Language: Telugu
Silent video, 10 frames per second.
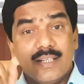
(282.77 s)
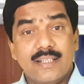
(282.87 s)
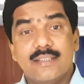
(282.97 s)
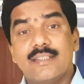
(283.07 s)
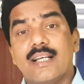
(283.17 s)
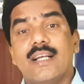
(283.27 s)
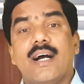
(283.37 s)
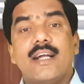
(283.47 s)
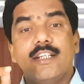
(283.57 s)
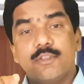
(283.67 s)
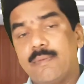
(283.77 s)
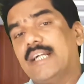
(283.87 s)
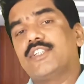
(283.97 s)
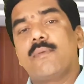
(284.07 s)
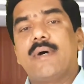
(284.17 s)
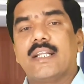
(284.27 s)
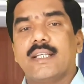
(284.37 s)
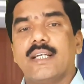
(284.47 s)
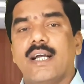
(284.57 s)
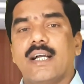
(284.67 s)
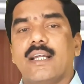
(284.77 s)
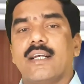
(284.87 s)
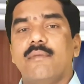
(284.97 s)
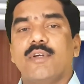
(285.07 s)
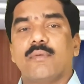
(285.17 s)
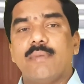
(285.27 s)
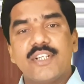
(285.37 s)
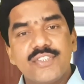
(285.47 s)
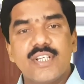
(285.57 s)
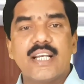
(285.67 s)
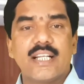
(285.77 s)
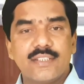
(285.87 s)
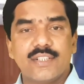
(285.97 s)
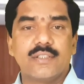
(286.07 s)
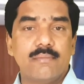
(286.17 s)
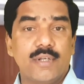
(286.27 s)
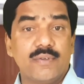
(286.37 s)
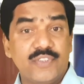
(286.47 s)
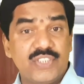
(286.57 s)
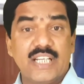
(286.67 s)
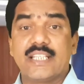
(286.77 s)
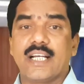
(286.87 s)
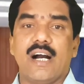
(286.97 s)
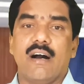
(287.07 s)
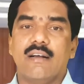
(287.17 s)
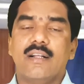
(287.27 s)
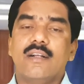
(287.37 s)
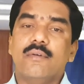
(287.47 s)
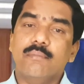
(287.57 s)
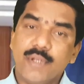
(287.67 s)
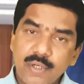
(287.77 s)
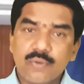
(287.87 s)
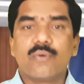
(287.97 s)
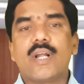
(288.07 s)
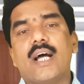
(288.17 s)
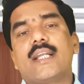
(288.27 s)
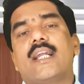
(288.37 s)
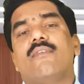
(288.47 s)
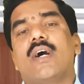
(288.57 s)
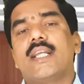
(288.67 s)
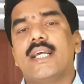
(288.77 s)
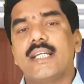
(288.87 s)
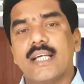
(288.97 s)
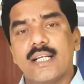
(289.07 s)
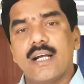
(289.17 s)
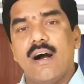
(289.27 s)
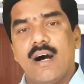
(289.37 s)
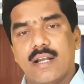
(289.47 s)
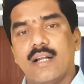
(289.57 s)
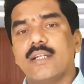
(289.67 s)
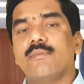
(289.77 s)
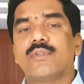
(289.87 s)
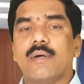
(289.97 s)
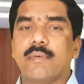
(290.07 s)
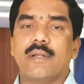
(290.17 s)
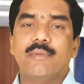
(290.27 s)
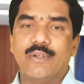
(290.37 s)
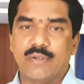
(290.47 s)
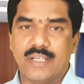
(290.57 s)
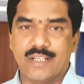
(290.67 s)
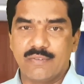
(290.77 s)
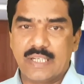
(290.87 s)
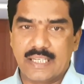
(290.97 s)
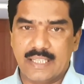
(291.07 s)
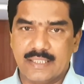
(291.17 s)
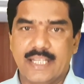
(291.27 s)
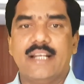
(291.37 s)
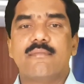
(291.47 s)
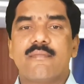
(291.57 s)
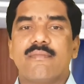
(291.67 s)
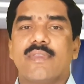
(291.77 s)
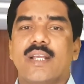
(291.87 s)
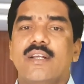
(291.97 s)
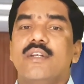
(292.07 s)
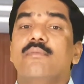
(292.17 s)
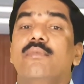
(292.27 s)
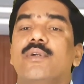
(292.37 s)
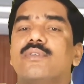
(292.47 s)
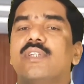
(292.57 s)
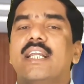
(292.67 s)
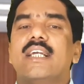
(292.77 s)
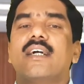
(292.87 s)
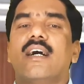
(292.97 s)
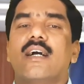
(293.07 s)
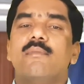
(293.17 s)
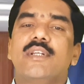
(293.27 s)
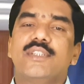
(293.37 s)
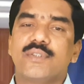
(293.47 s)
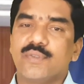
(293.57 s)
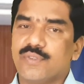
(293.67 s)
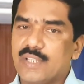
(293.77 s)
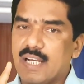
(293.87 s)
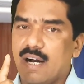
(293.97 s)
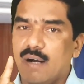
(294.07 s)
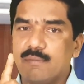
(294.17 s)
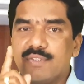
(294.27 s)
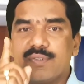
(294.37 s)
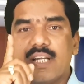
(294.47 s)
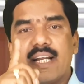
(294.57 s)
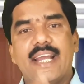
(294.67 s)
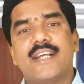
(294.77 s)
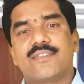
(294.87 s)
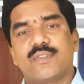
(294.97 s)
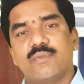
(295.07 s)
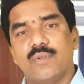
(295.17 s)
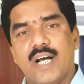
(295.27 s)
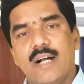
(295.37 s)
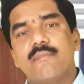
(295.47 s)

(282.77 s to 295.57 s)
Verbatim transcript: నిజంగా నిష్పక్షపాతంగా గనక మీరు పరిశీలన చేసి మీరు విజేతగా మీరు కూడా నిలవాలి అని గనక ఆరాటము తపన మీలో గనక ఉన్నట్లయితే మీరు సరిగ్గా గమనించి చూస్తే ఆ మిస్టర్ ఎక్స్ కూడా